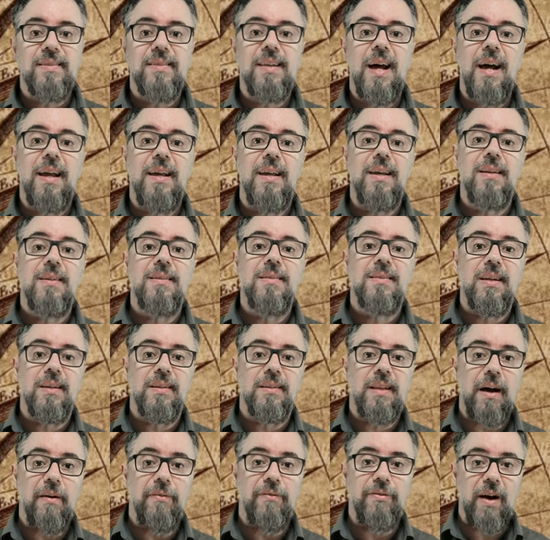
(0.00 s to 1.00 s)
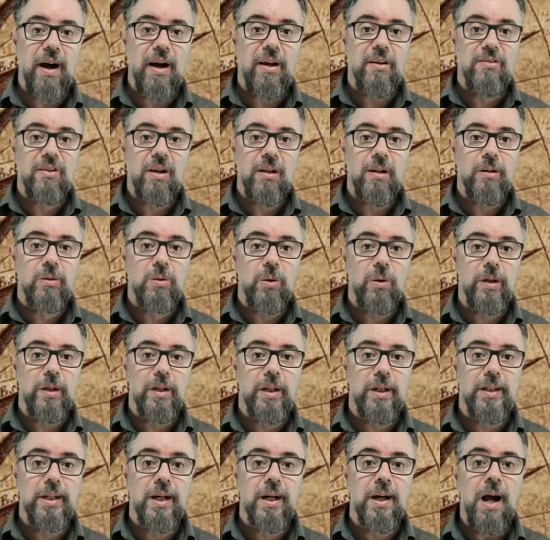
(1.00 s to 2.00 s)
saíssem da faixa
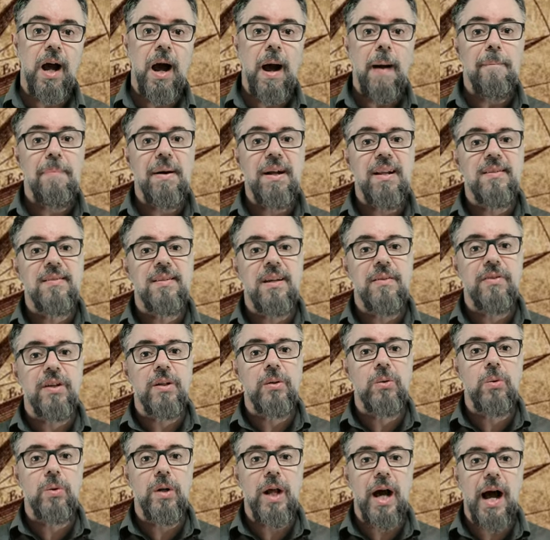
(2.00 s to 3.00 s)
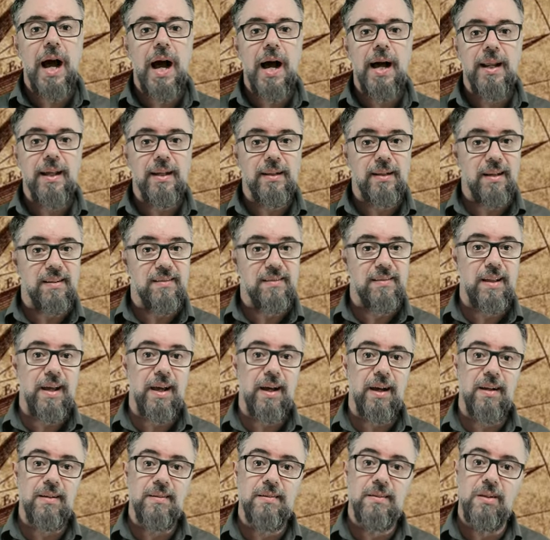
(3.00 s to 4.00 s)
litorânea para se aventurarem nas
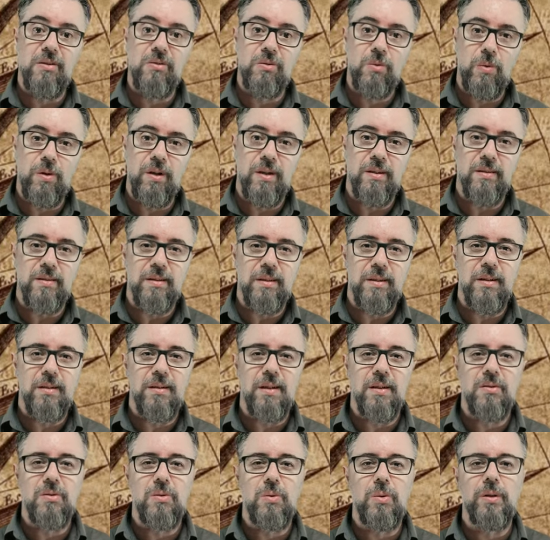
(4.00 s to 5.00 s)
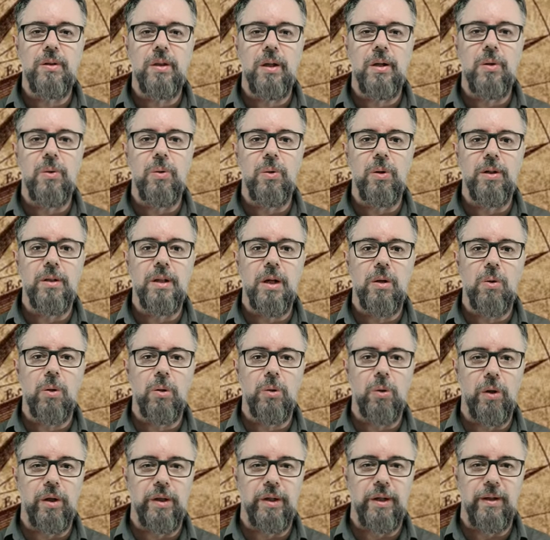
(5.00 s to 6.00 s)
terras desconhecidas do interior da
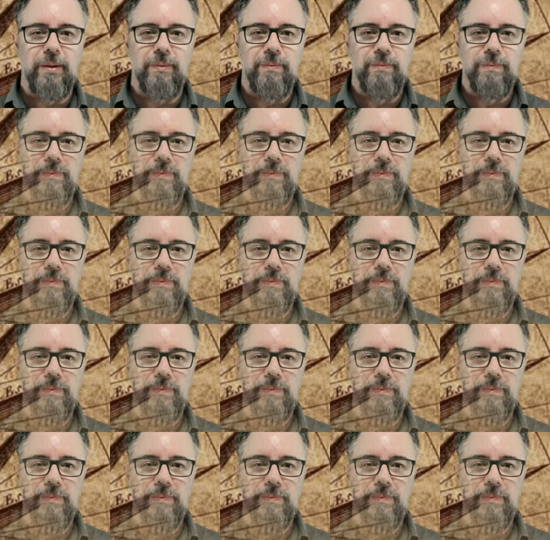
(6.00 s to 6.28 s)
colônia.